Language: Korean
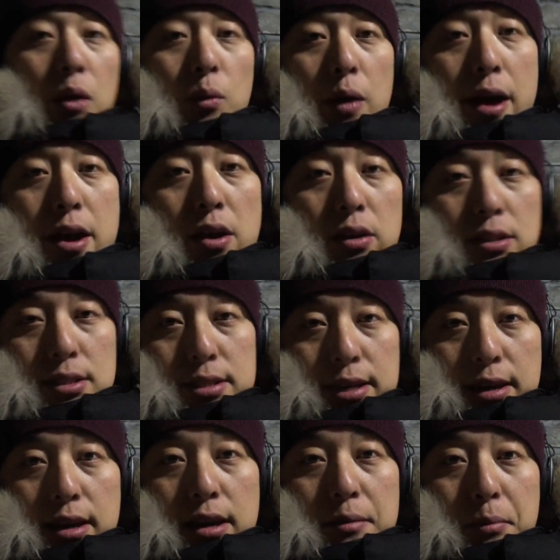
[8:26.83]
과연
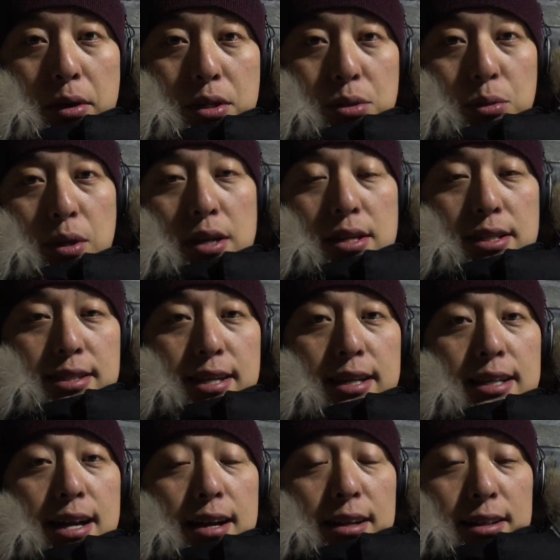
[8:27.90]
제 머릿속에 있는
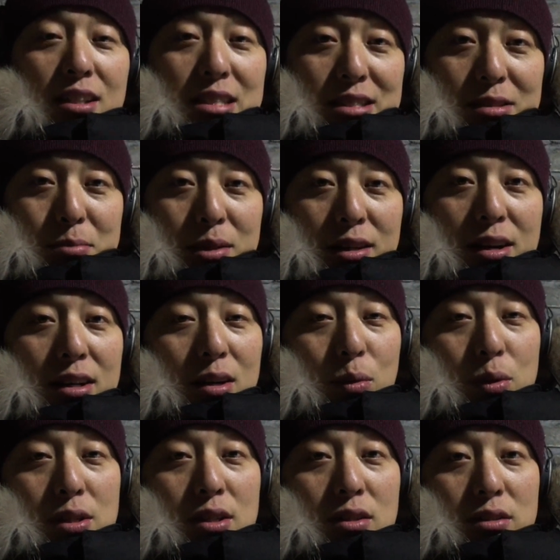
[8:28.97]
생각 지금
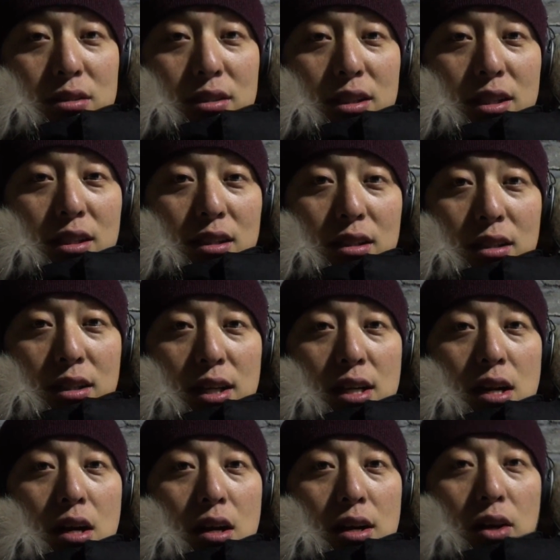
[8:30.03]
생각하고 있는 것들이
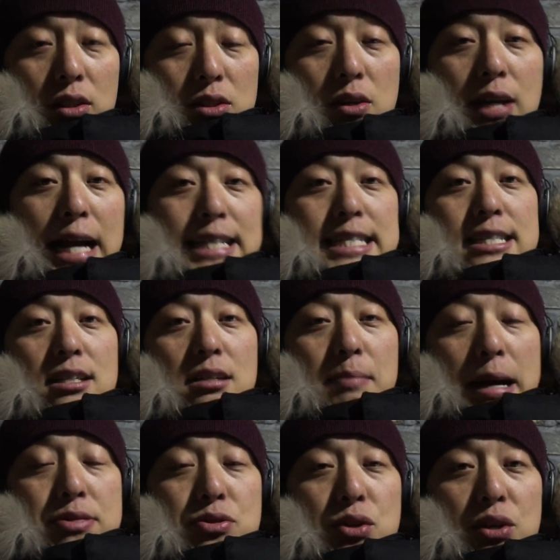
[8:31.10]
어떤 가치를
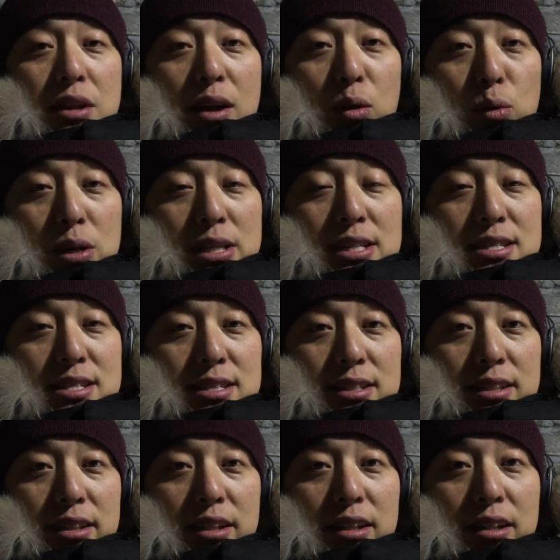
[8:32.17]
만들어내고
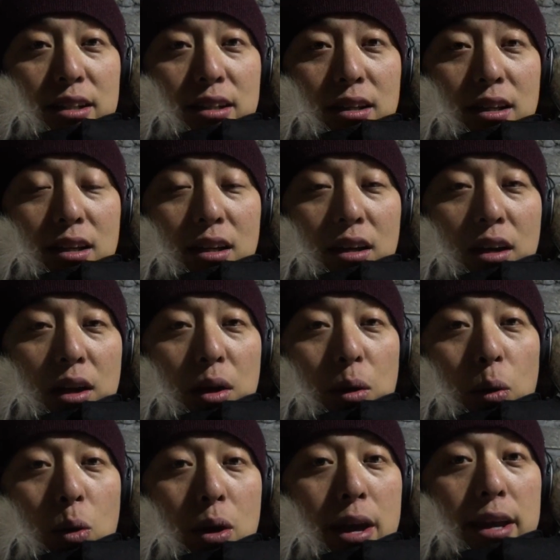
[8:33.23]
있는지를
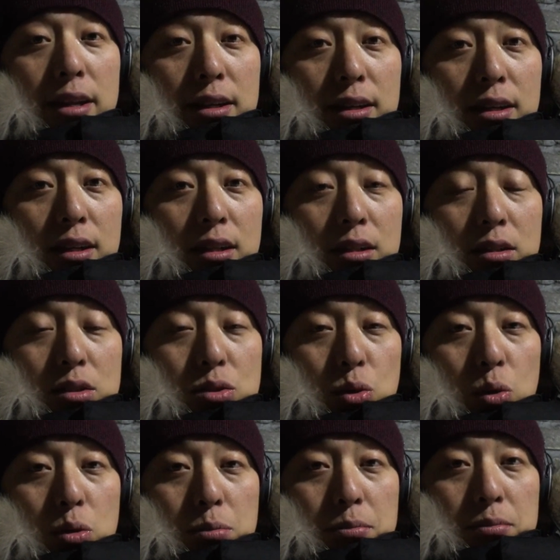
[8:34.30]
올해는
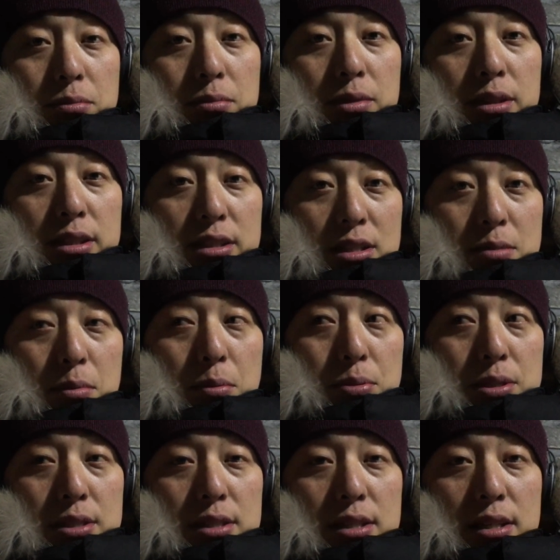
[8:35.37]
조금
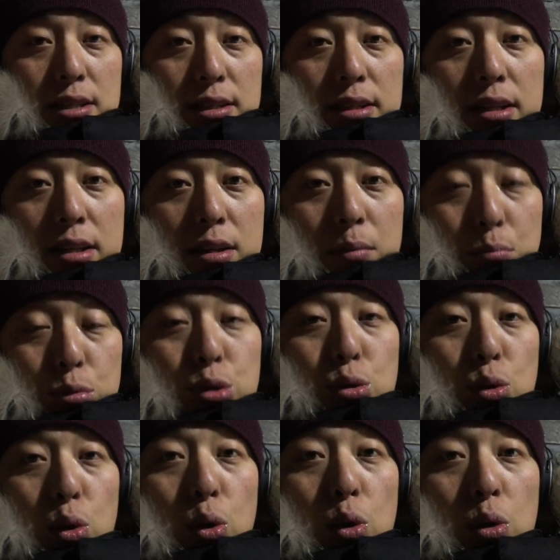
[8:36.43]
끊임없이
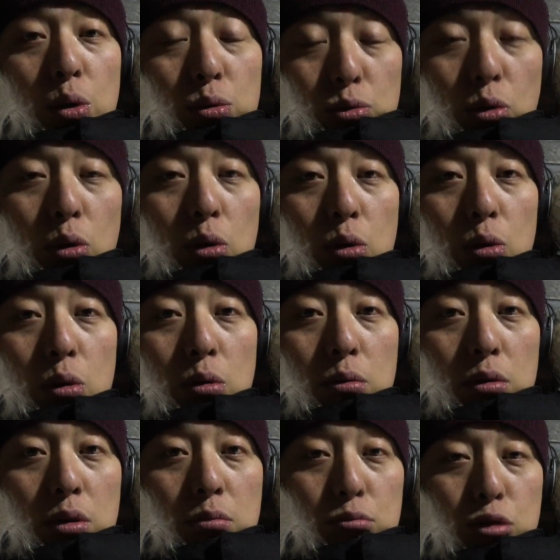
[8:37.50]
묻고 또
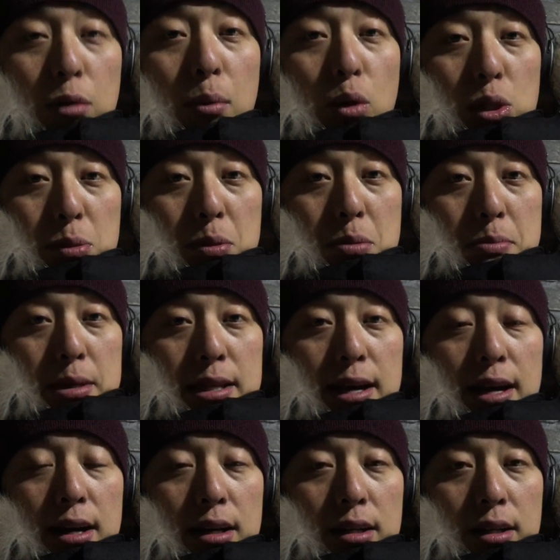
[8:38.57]
물어보고
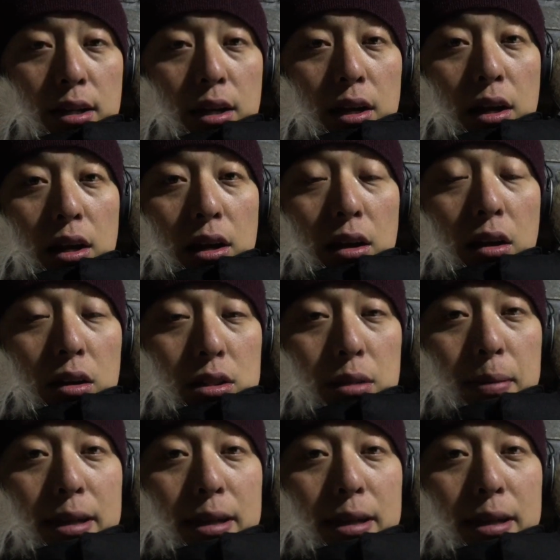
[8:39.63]
싶습니다. 어, 그